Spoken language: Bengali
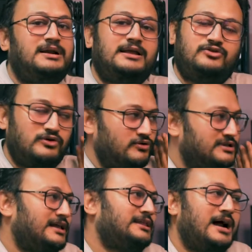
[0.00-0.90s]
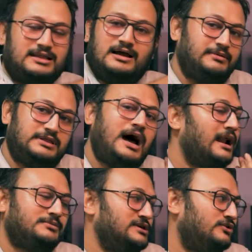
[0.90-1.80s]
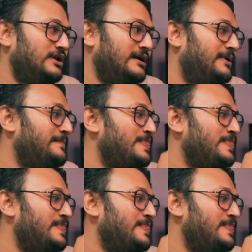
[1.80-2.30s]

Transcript: বিল্ডের জন্য যা তার থাকবে তা আরামসে ধরে যাবে